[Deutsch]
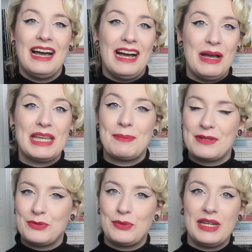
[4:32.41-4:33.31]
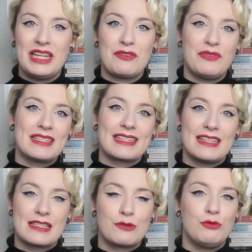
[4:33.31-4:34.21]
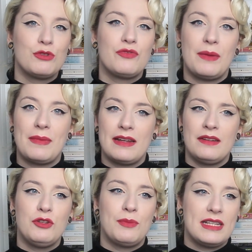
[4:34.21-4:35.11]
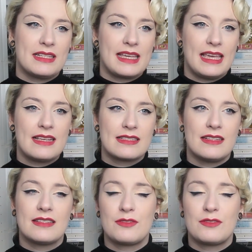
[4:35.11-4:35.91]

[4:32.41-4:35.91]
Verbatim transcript: Äh, ich persönlich finde es ganz gut, wenn man über diese Kekse,